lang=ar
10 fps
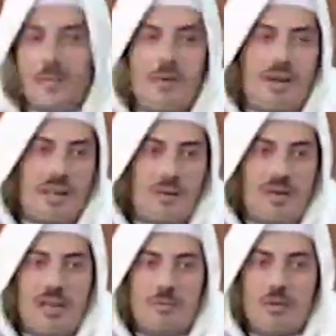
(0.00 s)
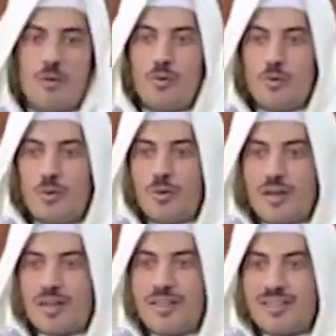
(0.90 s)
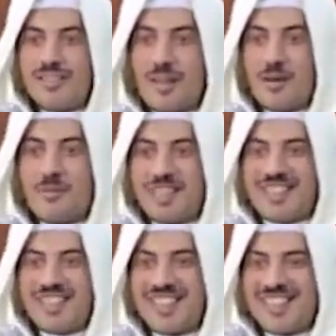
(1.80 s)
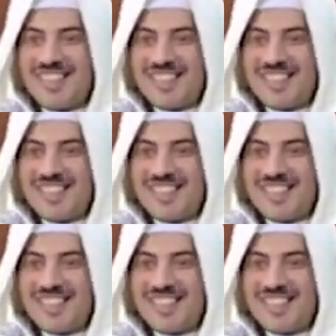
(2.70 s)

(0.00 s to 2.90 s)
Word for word: الجبار يا إخواننا مش كله ضرب كده